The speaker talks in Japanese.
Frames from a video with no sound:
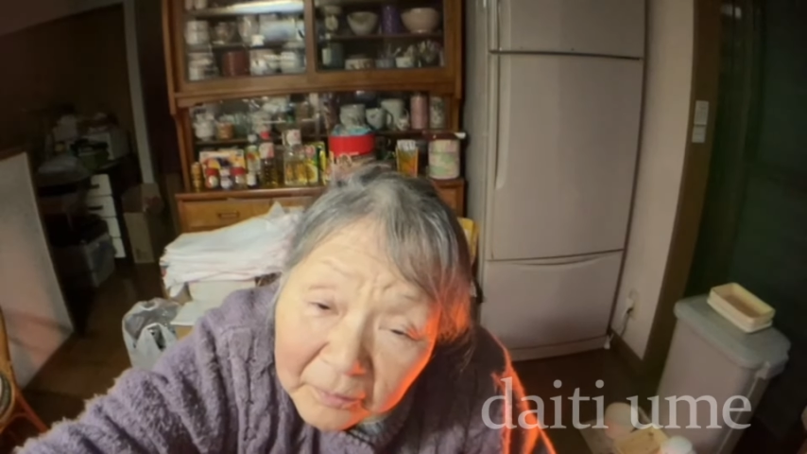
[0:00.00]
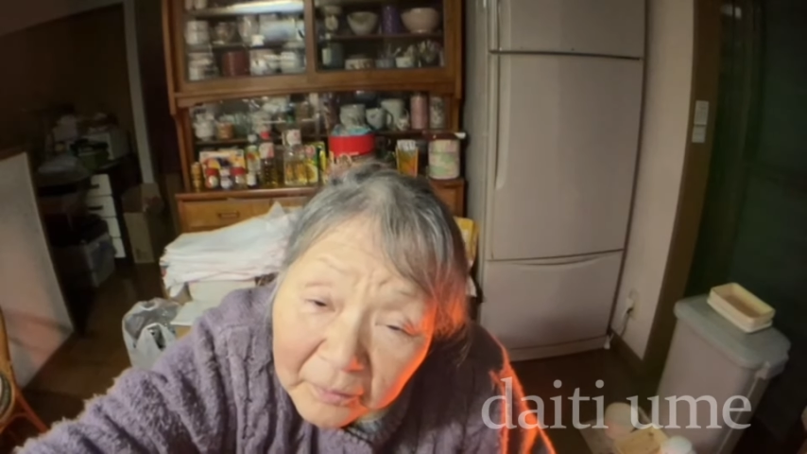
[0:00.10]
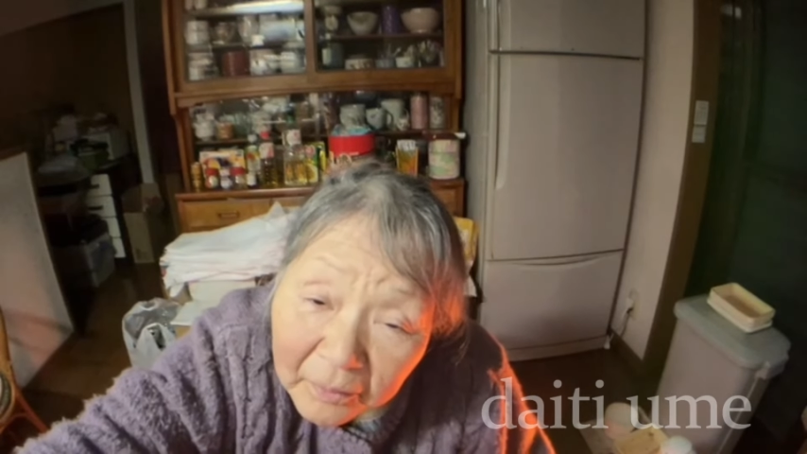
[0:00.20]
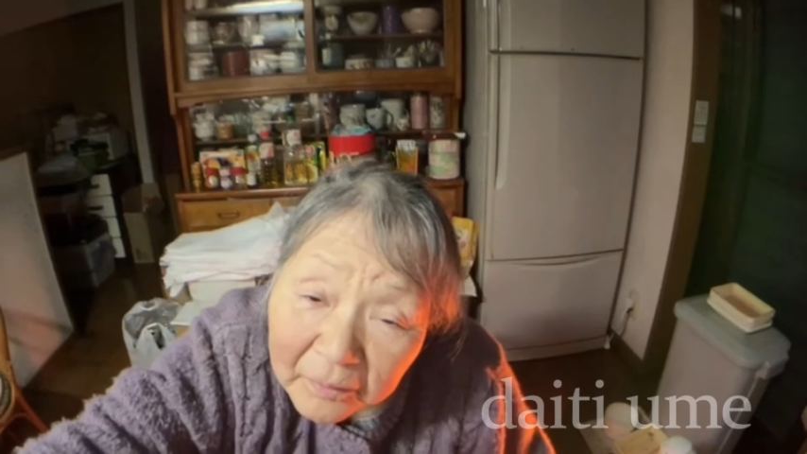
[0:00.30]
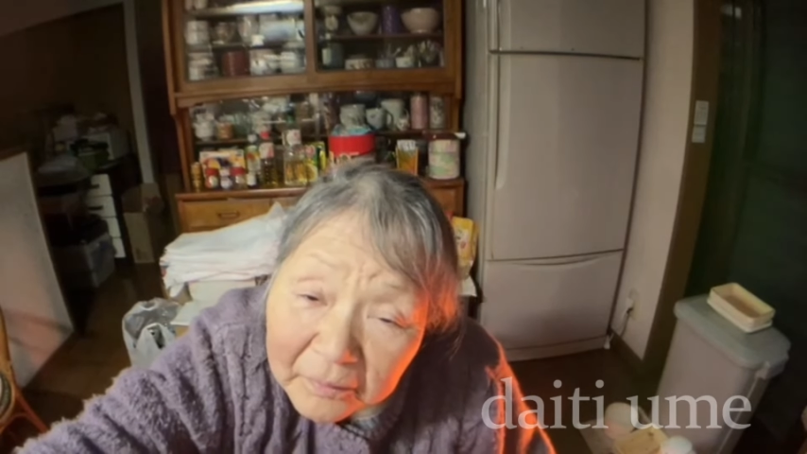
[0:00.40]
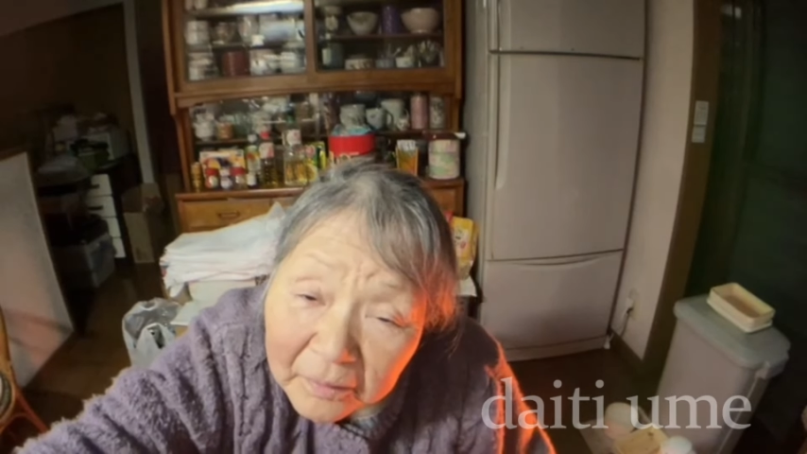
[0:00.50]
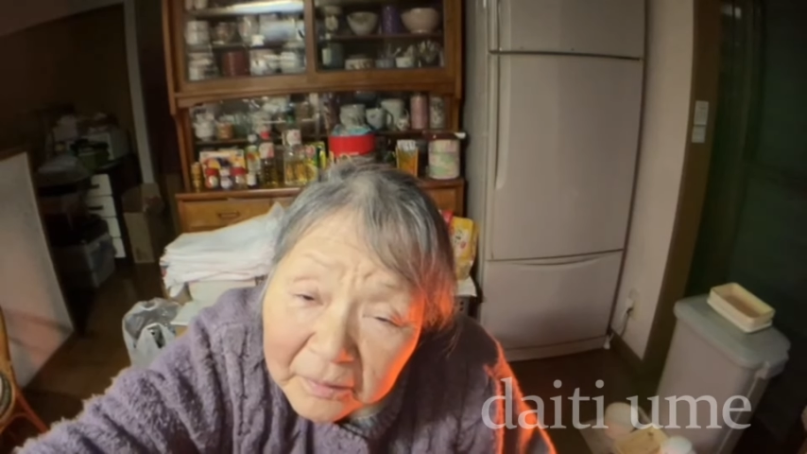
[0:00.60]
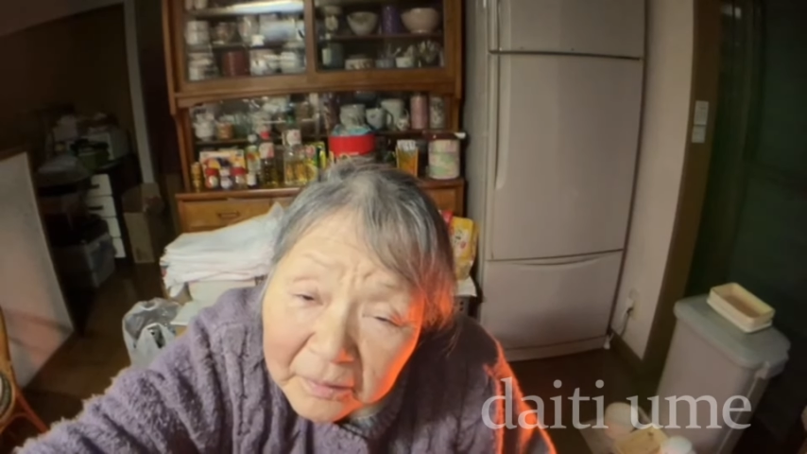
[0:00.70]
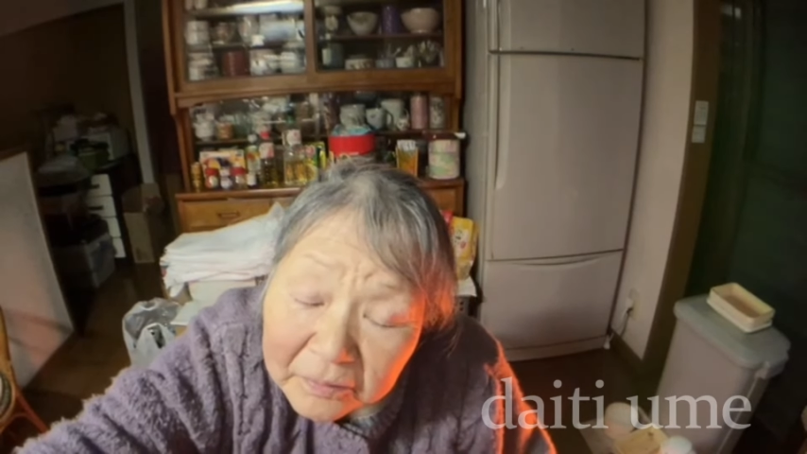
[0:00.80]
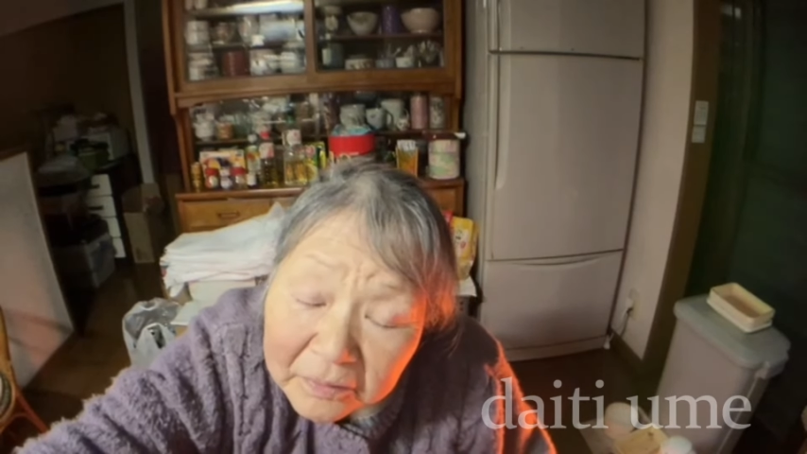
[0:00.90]
そう
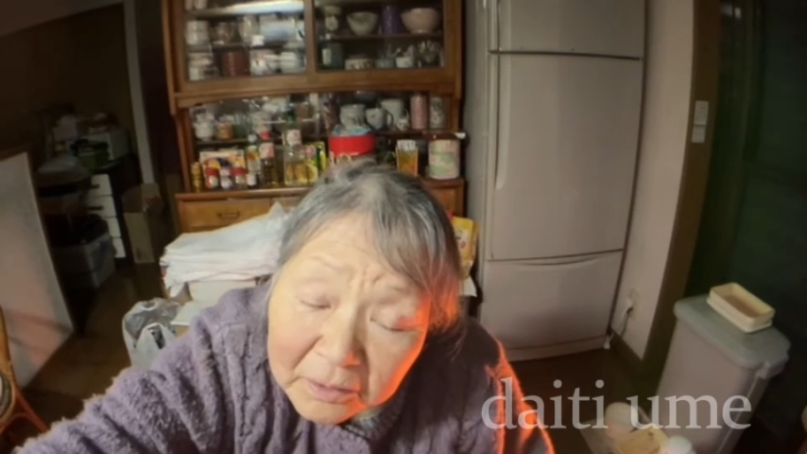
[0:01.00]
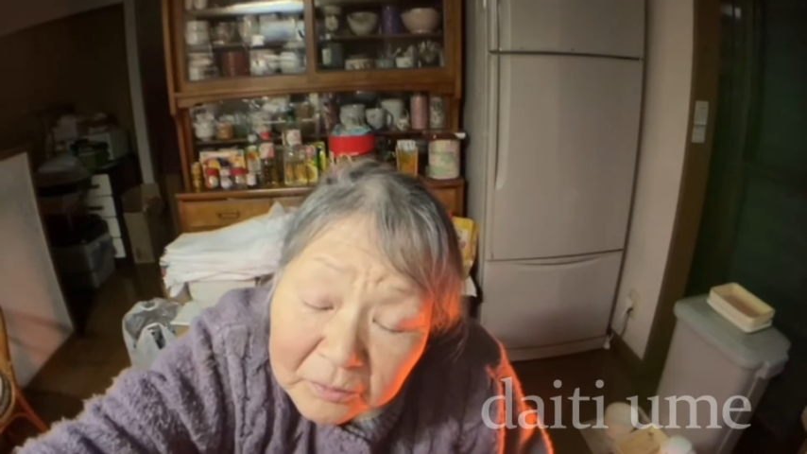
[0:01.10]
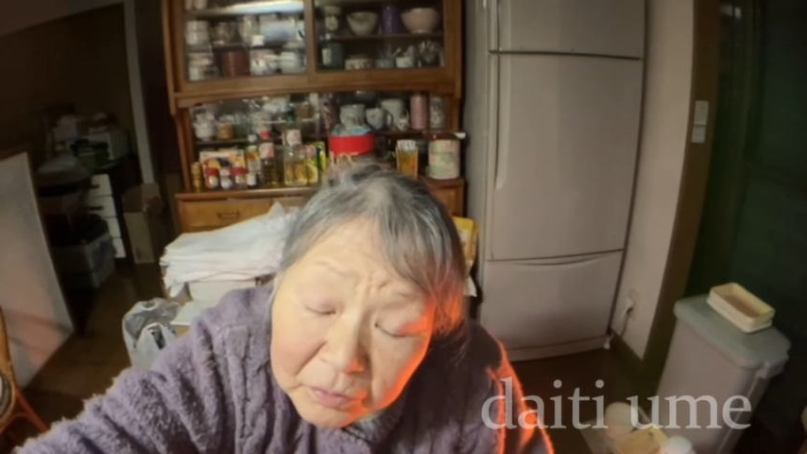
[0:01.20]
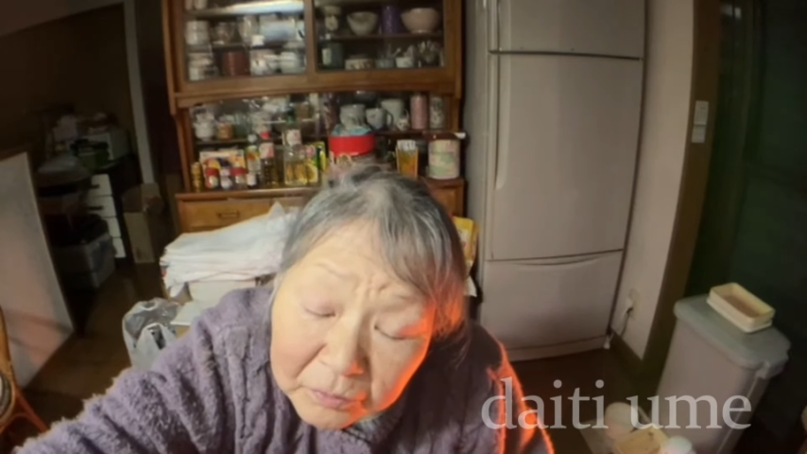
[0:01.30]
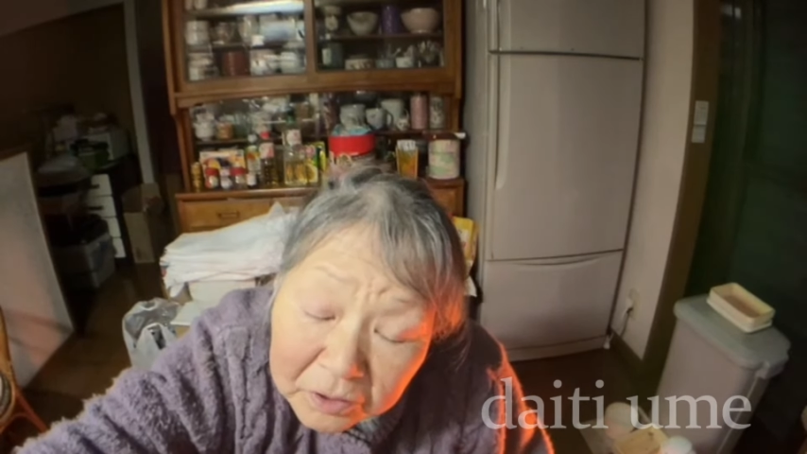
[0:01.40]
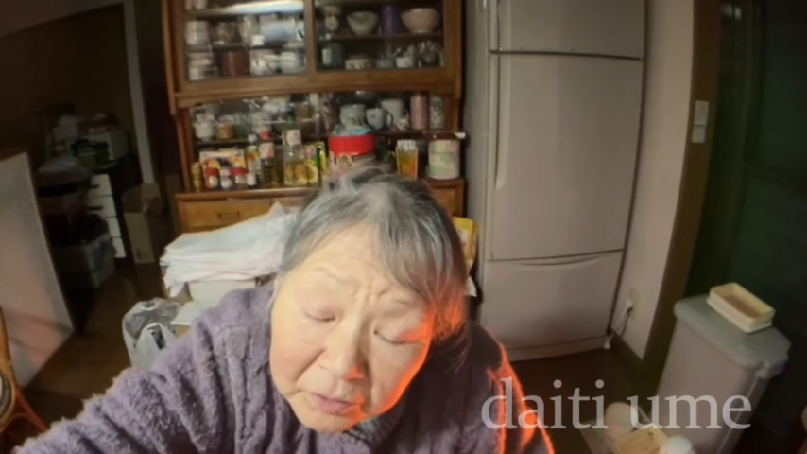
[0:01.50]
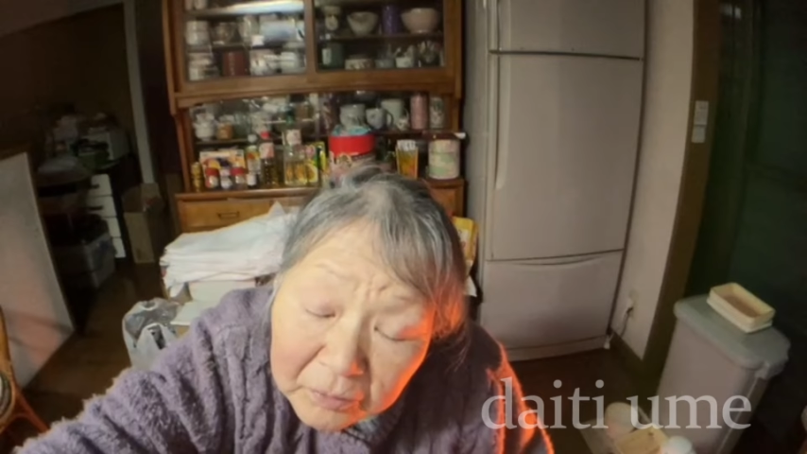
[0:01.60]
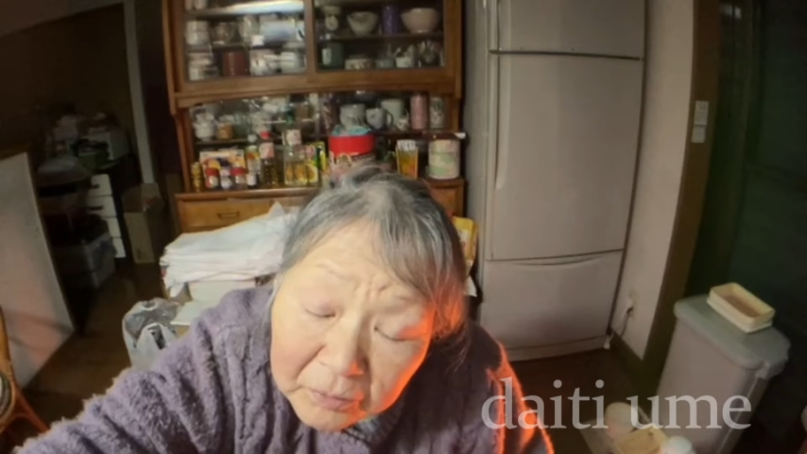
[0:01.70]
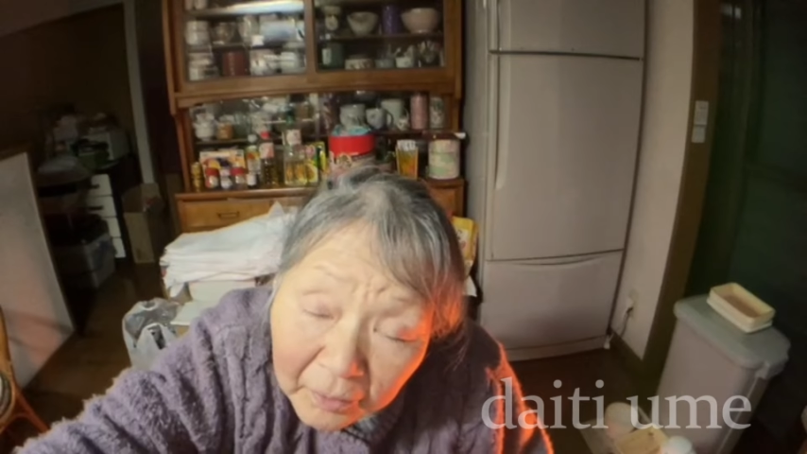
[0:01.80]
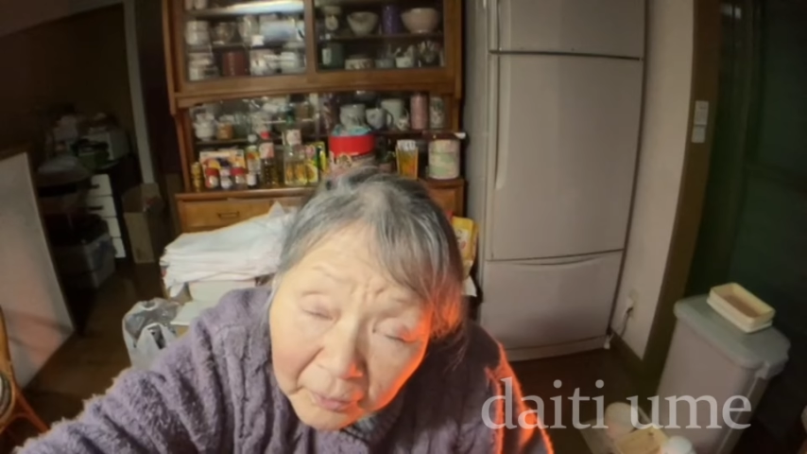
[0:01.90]
デイグと
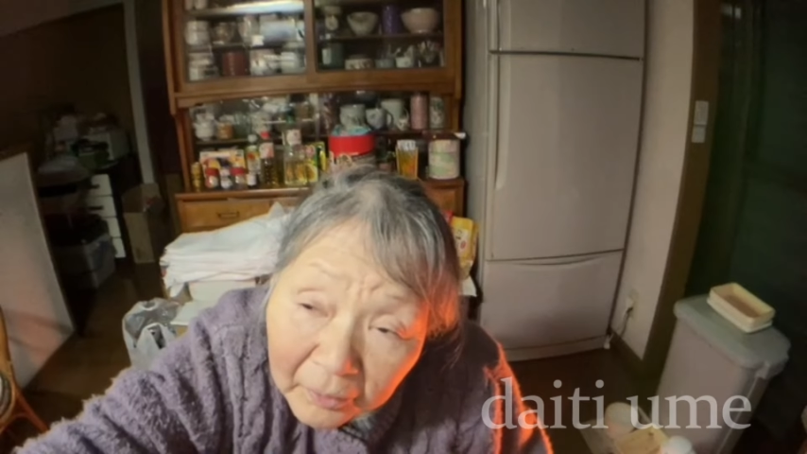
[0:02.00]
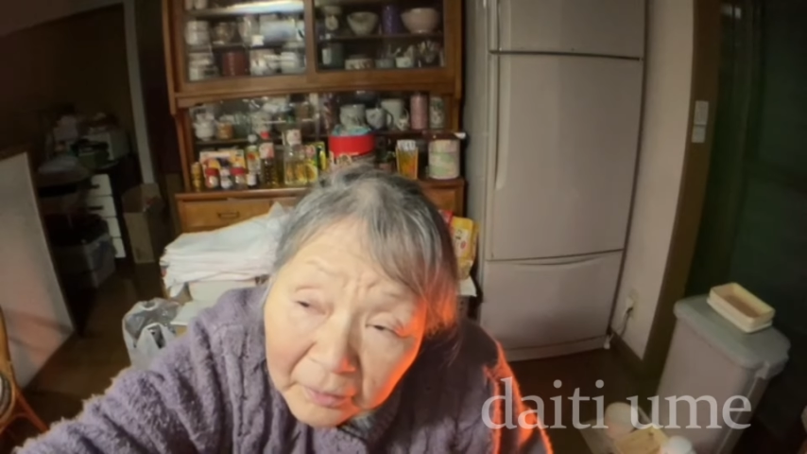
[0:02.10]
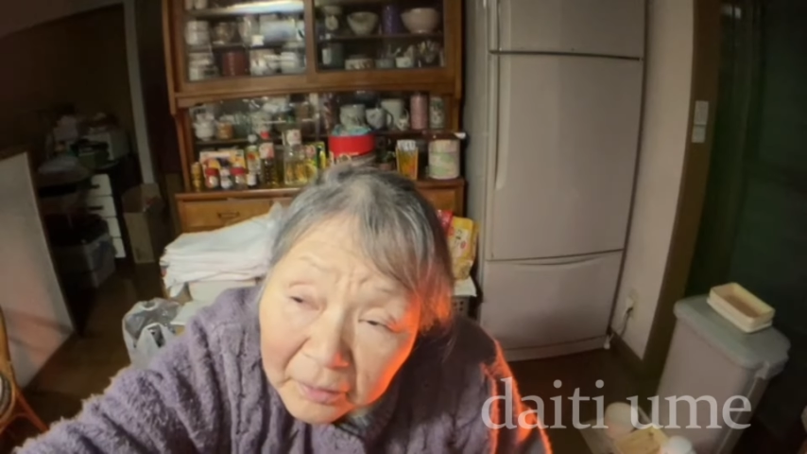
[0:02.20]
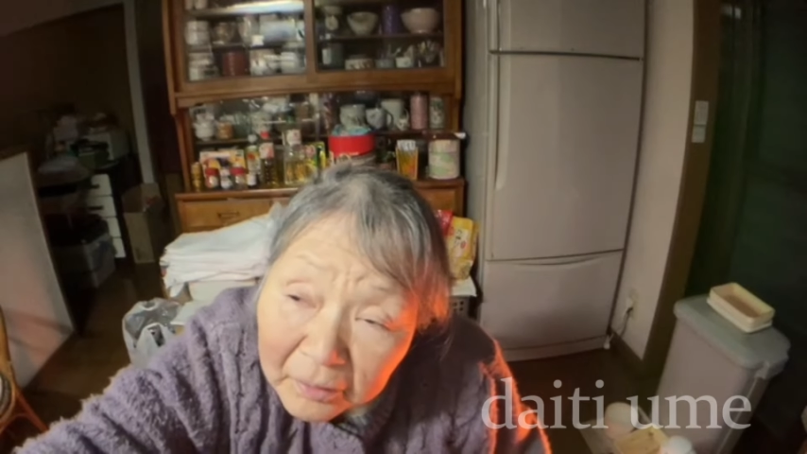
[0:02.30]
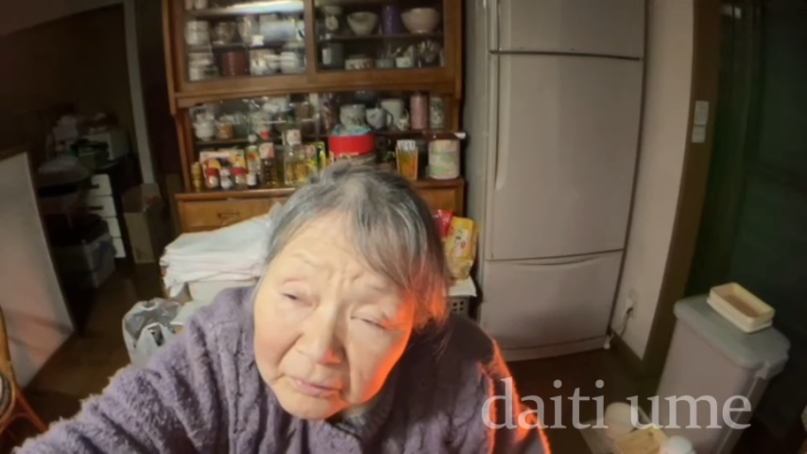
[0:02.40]
低いよ